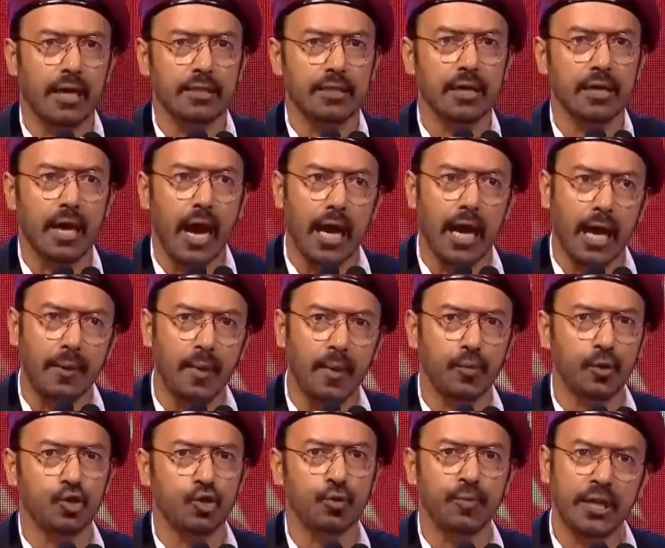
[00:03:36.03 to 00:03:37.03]
না থাক আগামী
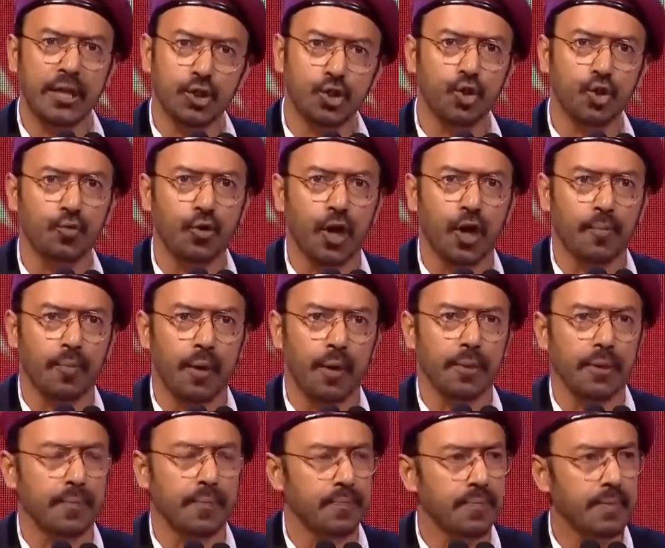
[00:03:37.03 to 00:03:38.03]
প্রজন্মে এর সুফল
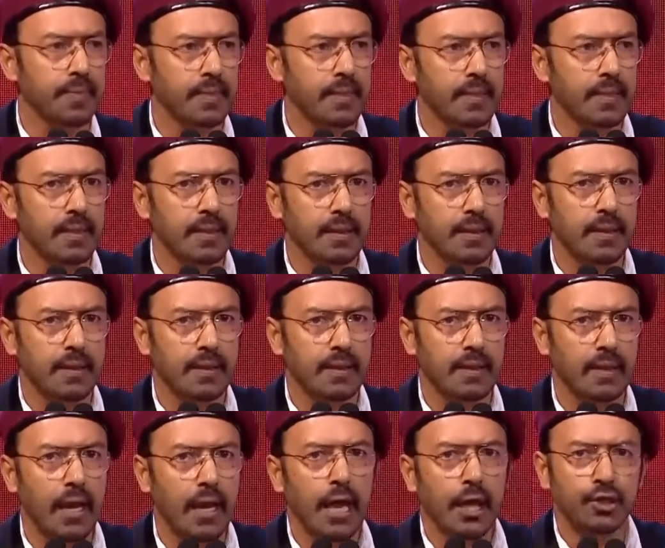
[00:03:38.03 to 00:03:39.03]
পাবে
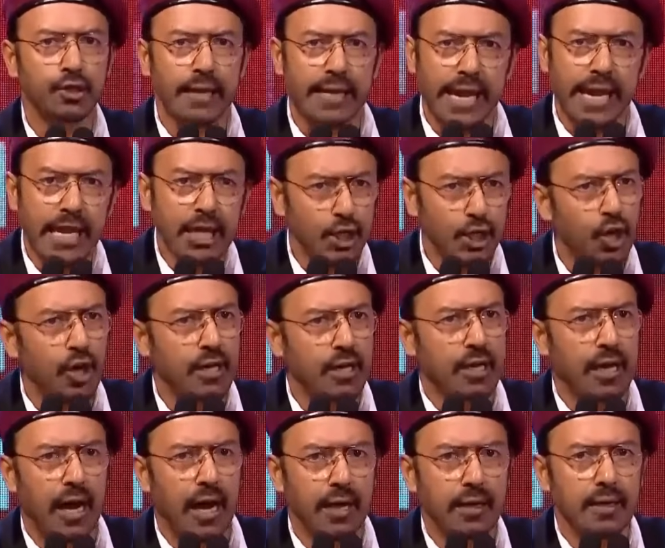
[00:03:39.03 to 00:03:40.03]
কিন্তু এই
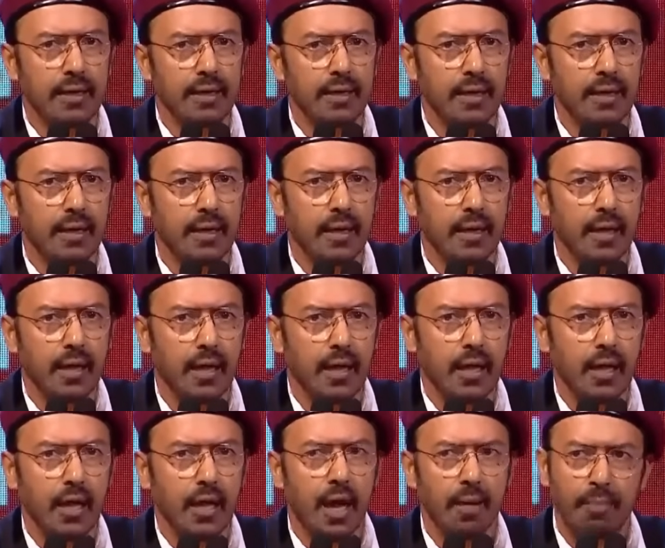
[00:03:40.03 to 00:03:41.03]
সরকার
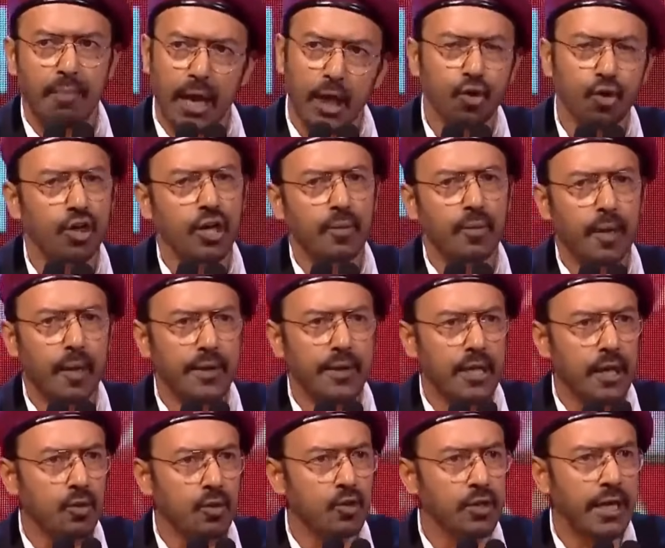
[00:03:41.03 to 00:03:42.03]
ভালো করে ভেবে
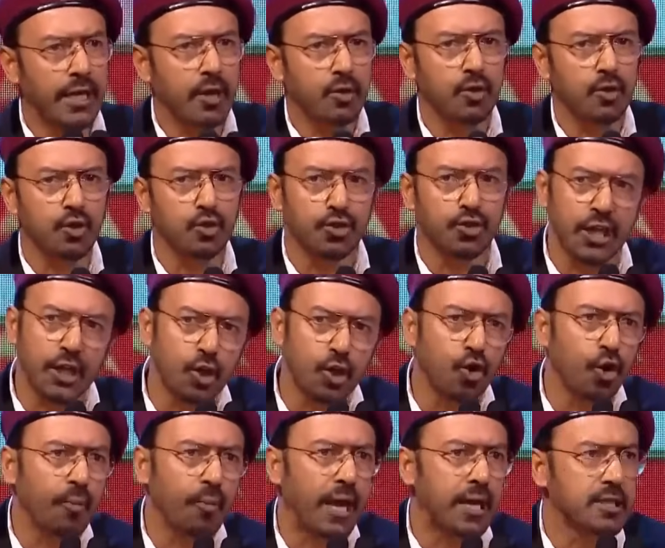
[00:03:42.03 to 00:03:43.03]
দেখুন এরা কোনো
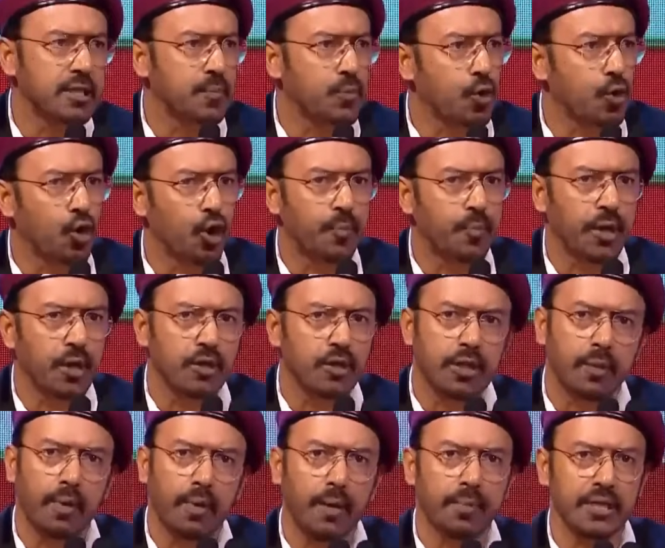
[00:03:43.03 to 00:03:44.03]
দীর্ঘমেয়াদী প্রকল্পের
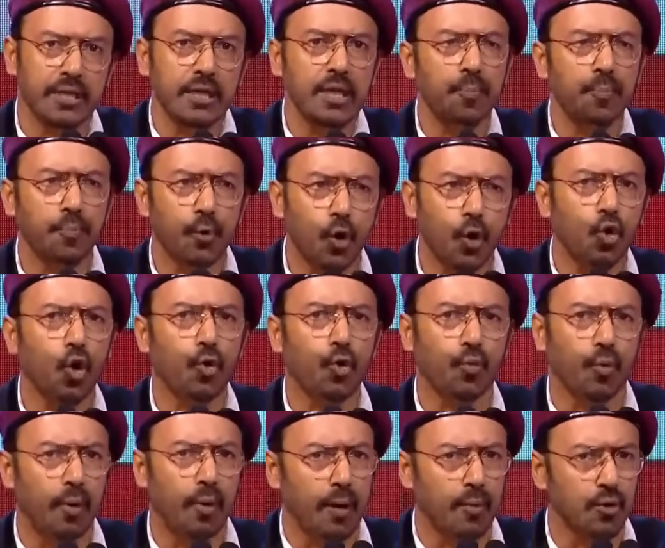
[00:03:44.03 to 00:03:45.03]
কথা ভাবেনি এরা প্রকল্প
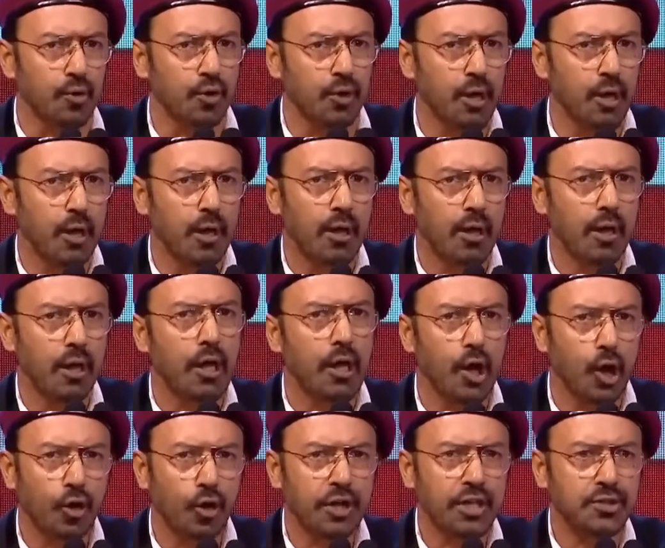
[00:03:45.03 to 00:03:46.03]
ভাবলো
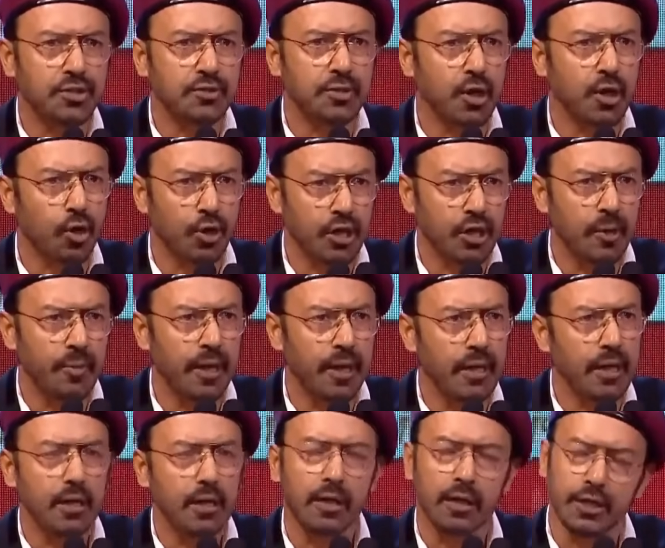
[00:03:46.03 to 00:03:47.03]
লক্ষ্মী লক্ষ্মীর
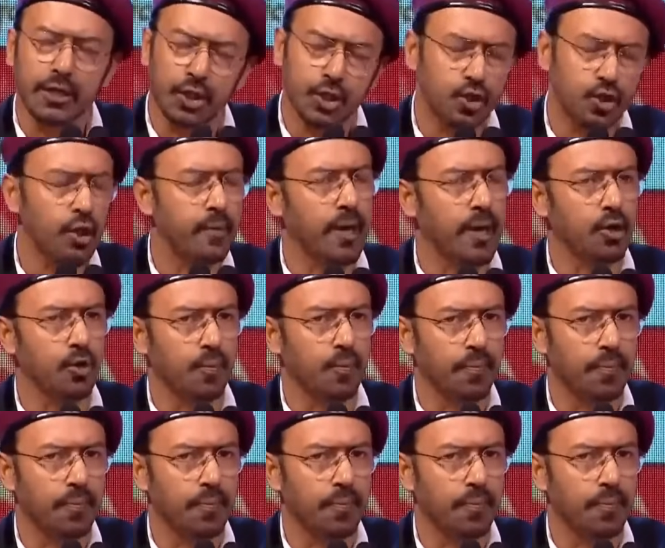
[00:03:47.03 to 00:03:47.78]
ভাণ্ডার নিশ্চয়ই ভালো